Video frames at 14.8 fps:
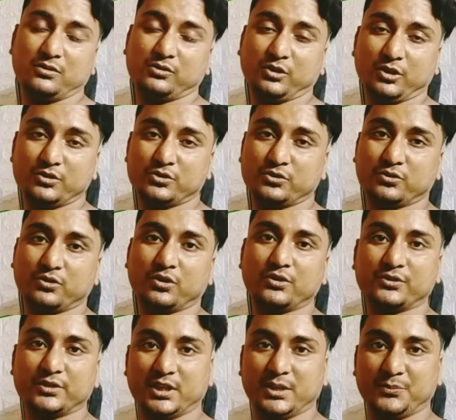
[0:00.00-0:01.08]
कॉस्ट टू कॉस्ट
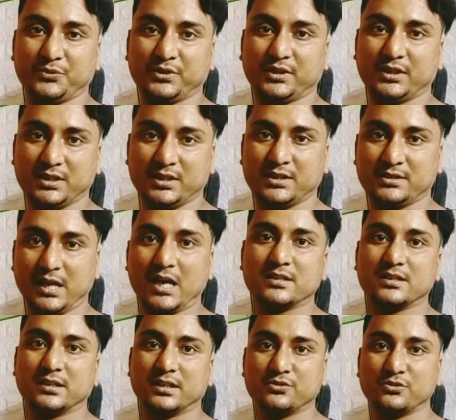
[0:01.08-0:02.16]
सी एम सी ये चार
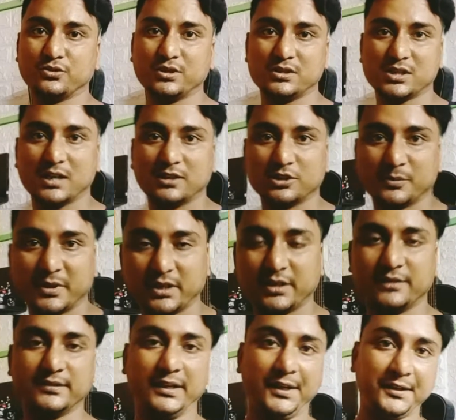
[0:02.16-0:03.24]
जगह चुनी जहाँ से मैंने
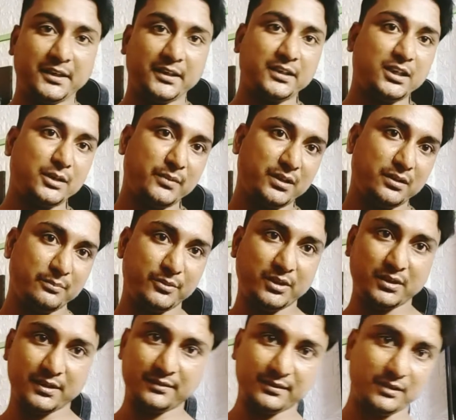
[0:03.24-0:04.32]
डिसाइड किया कि मैं अपने
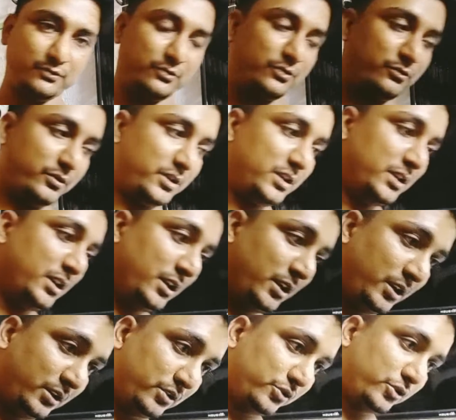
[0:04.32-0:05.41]
टेस्ट के बोलूँगा
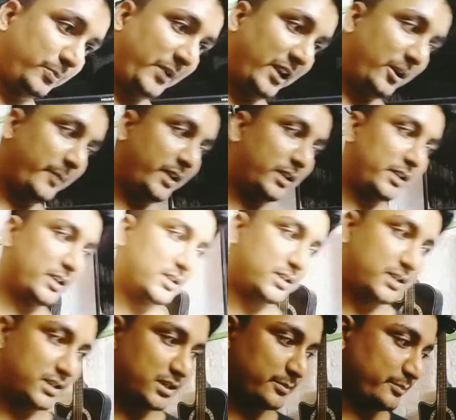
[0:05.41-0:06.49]
तो पहले मैंने क्या
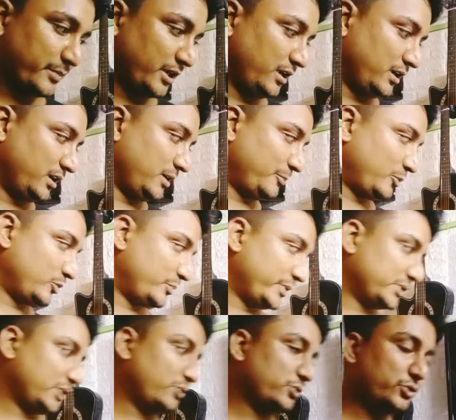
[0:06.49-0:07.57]
करा आप, आपको
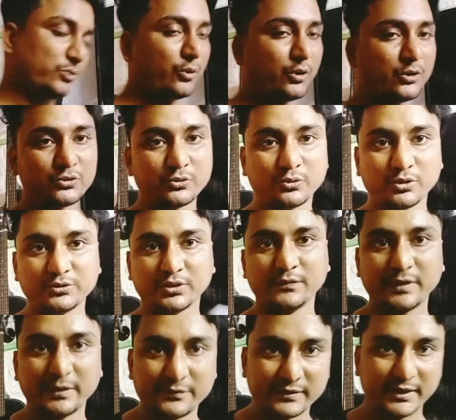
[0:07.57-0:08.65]
पता हो तो कॉस्ट टू कॉस्ट की
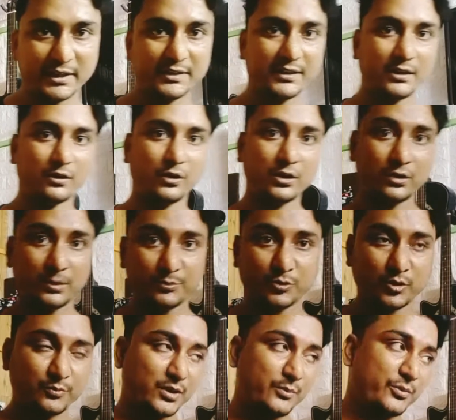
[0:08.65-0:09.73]
वेबसाइट जाओगे अब
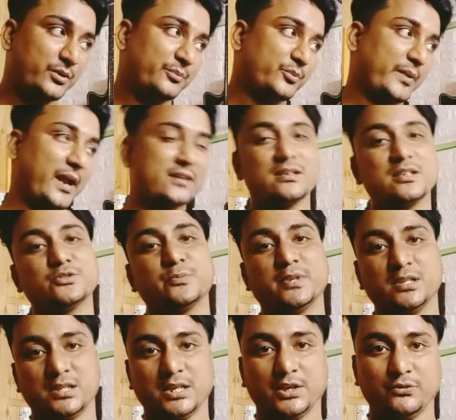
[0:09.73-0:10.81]
तो वहाँ पे प्राइस लिस्ट
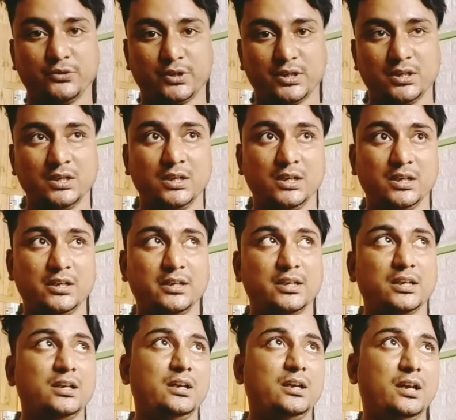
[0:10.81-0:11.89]
मिल जाएगी उनकी ठीक
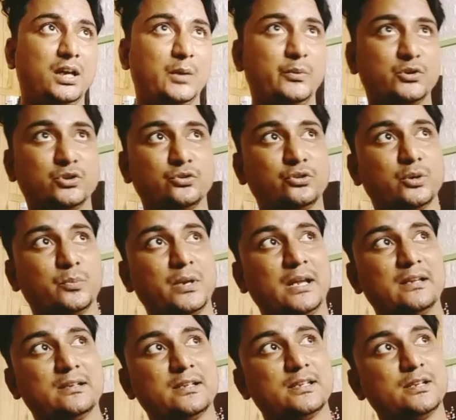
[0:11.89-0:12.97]
है अभी जो उनकी
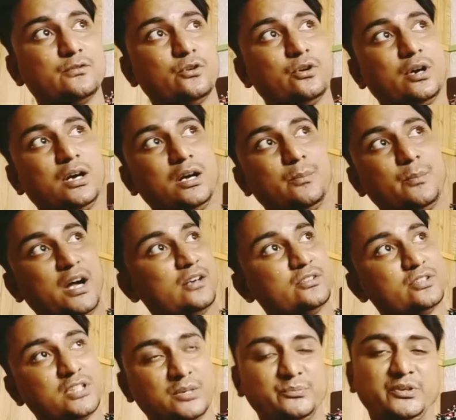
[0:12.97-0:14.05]
प्राइस लिस्ट है वो आ, मार्च
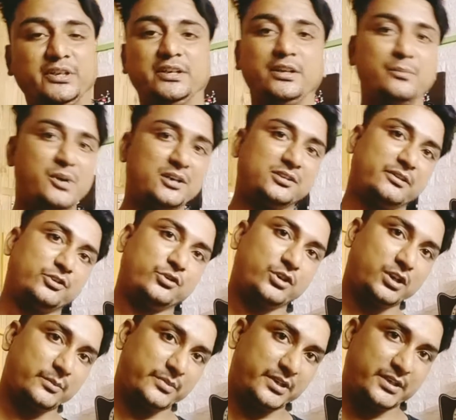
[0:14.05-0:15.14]
की अपडेटेड है मार्च के बाद
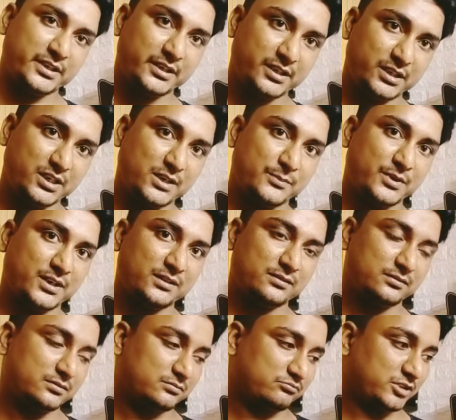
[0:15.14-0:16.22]
उन्होंने अपडेटेड नहीं किया प्राइस
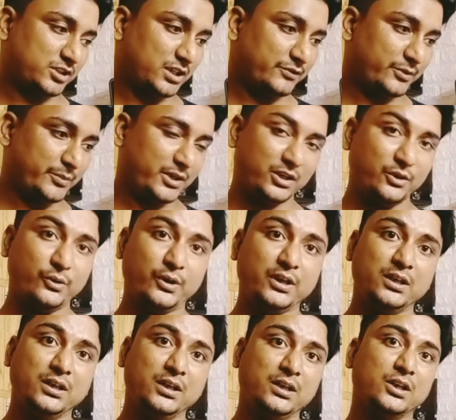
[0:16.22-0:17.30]
काफ़ी महीने हो गए
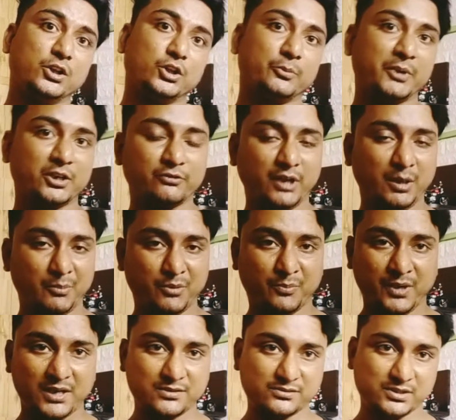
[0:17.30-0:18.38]
तो मैंने वहाँ पे
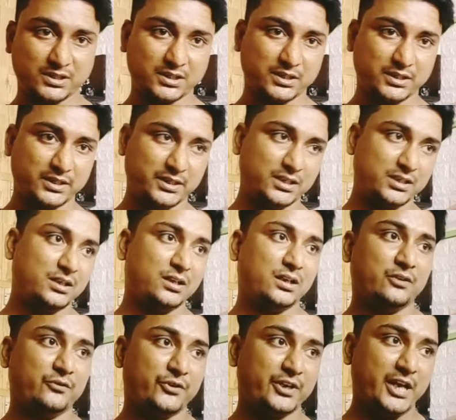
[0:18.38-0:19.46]
प्राइस चेक किया ठीक है
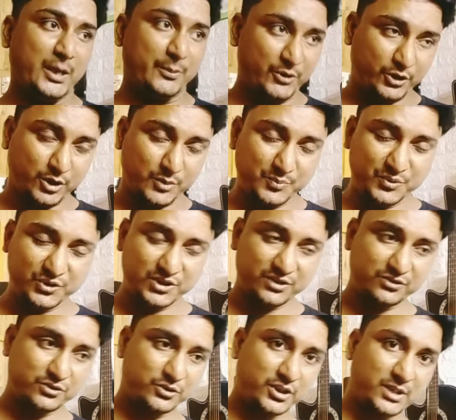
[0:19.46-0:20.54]
फिर एम डी
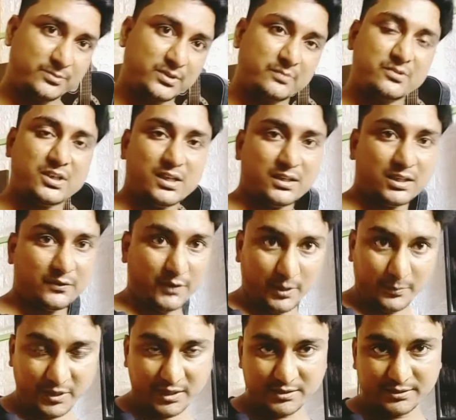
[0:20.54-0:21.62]
कंप्यूटर्स जो कि आप सब जानते हैं वहाँ
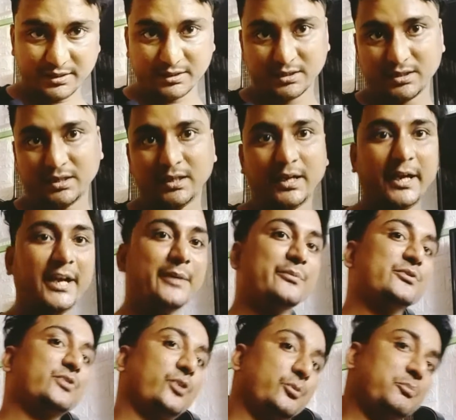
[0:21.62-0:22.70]
प्राइस चेक किया
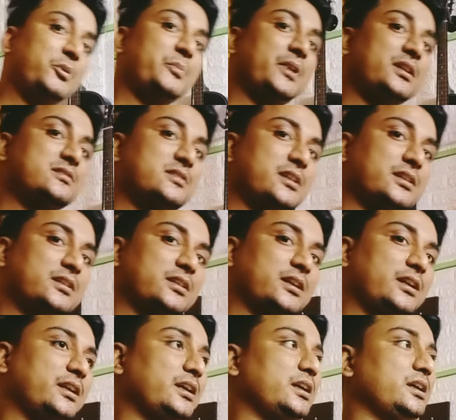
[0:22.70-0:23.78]
अमेजोन पे प्राइस चेक किया
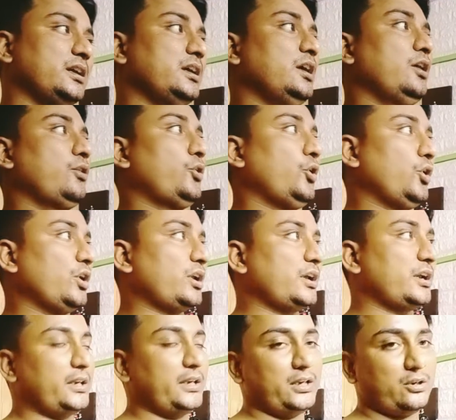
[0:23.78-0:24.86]
ठीक है कॉल
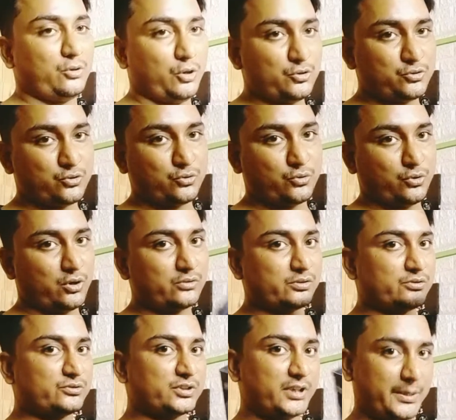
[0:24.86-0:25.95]
करके कॉस्ट टू कॉस्ट और
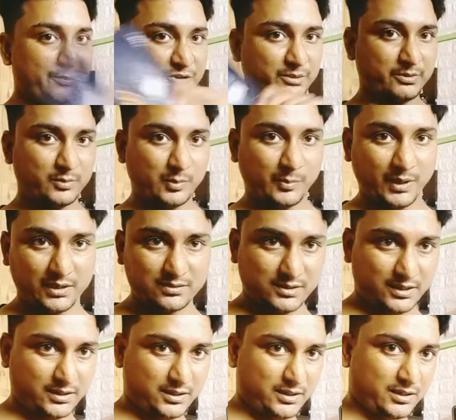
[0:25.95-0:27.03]
सी एम सी पे भी प्राइस
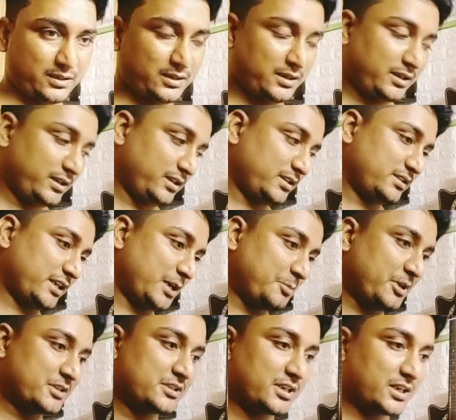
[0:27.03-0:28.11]
चेक किया ये चार
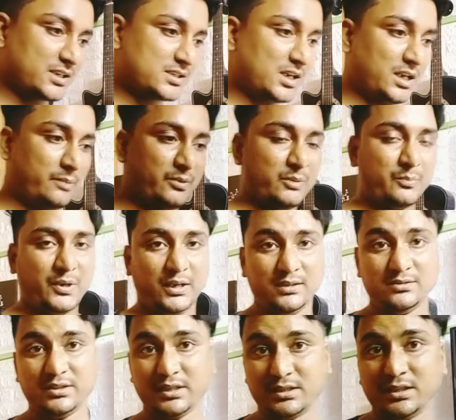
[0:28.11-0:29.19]
पांच जगह जहाँ मैंने
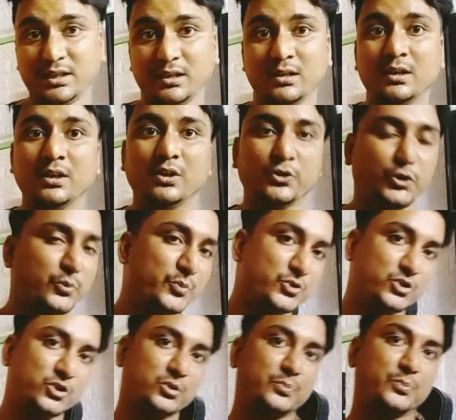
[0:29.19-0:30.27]
प्राइस चेक किया तो
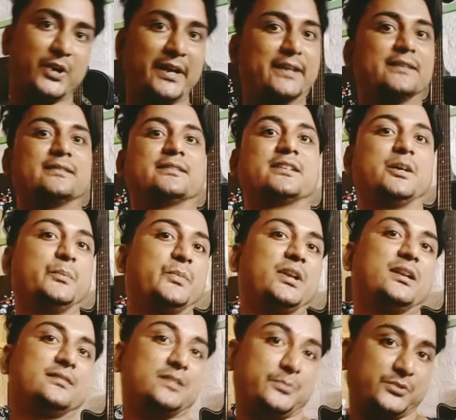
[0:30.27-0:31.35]
मुझे जो प्राइस कम
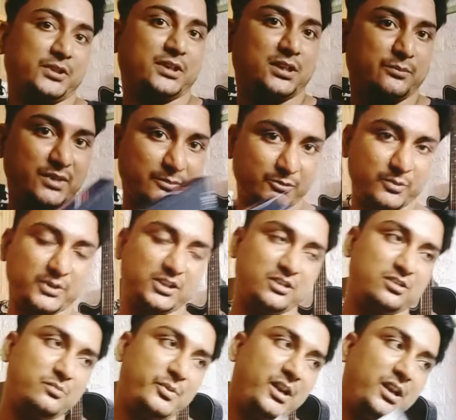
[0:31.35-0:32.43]
मिला सबसे कम मैं आपको
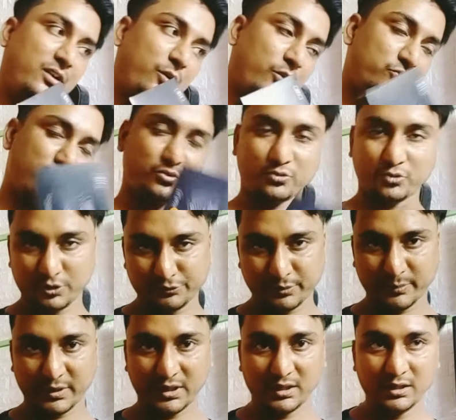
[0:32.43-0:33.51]
बताता हूँ पहले कॉस्ट टू कॉस्ट पर
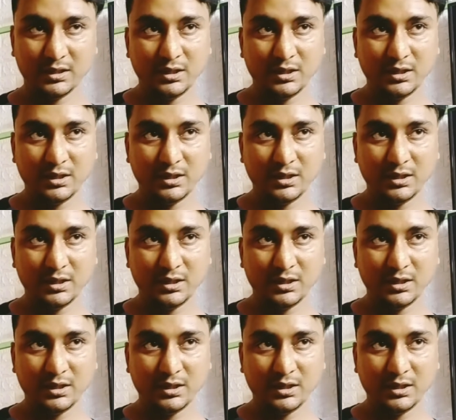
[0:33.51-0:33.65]
मिला